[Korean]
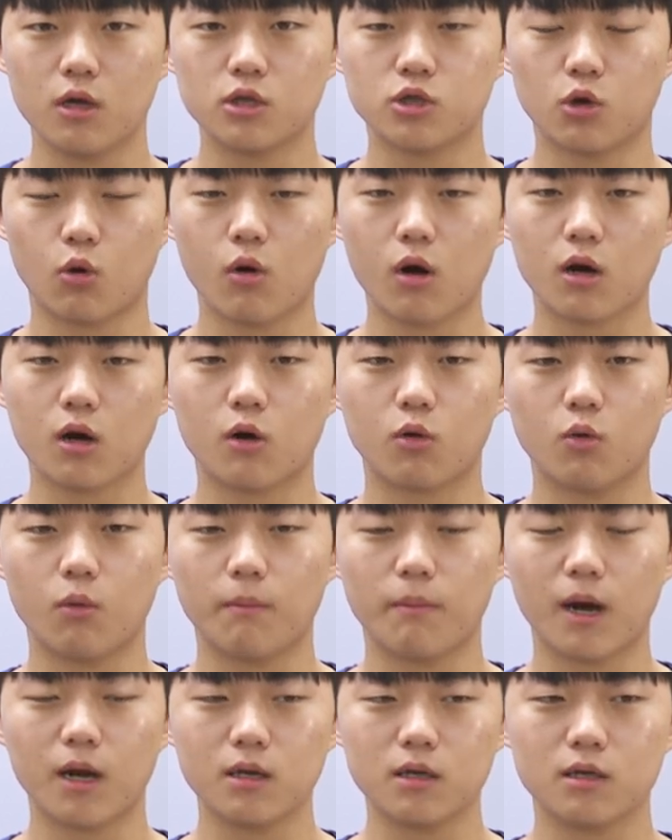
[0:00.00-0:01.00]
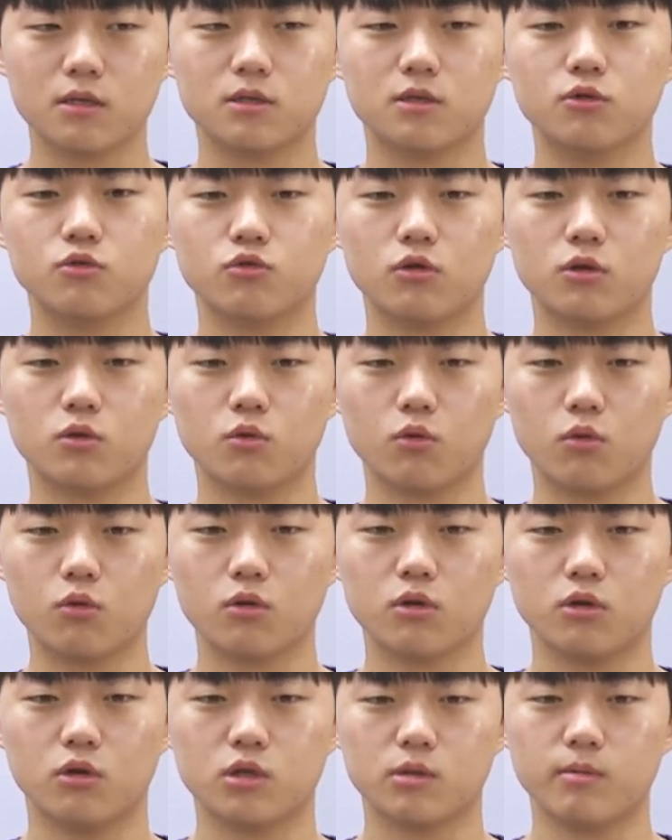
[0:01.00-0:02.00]
정확하고 빠르게 쓸 수
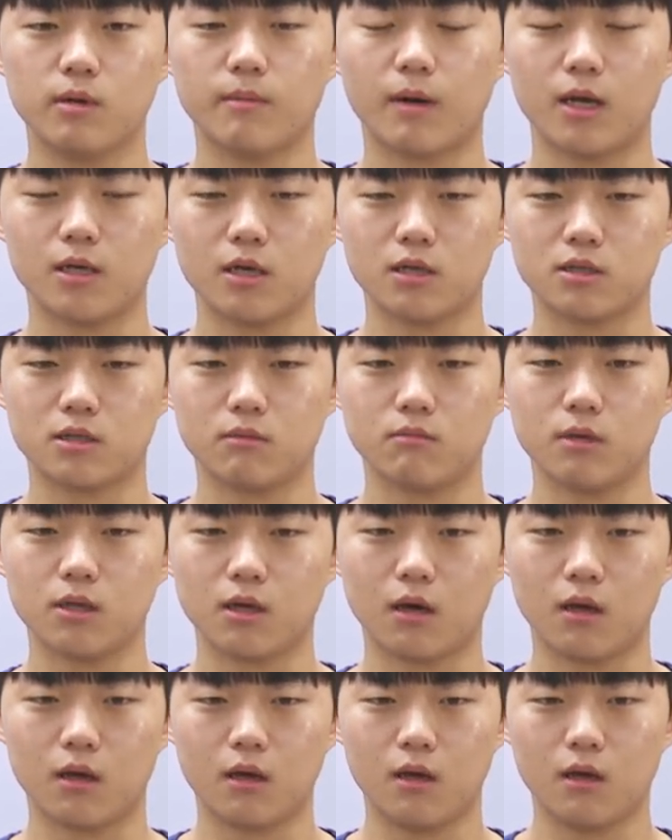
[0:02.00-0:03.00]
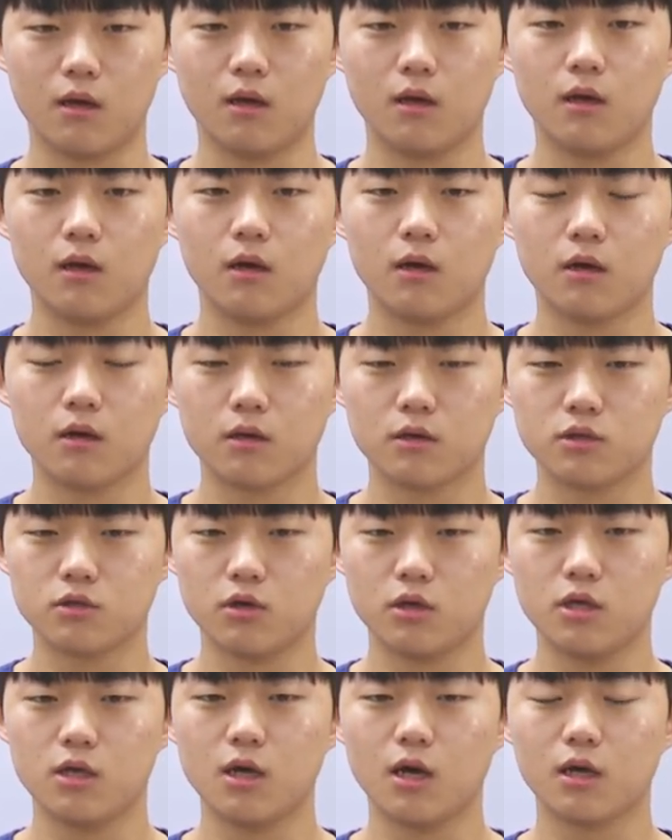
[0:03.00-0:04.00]
있도록 연습을 많이 했습니다.
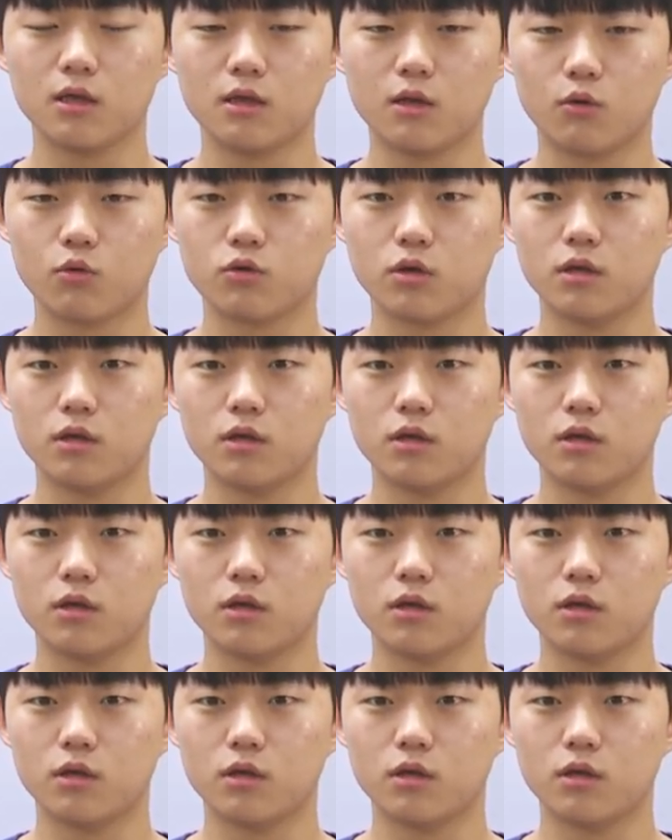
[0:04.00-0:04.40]
그저 이해한다고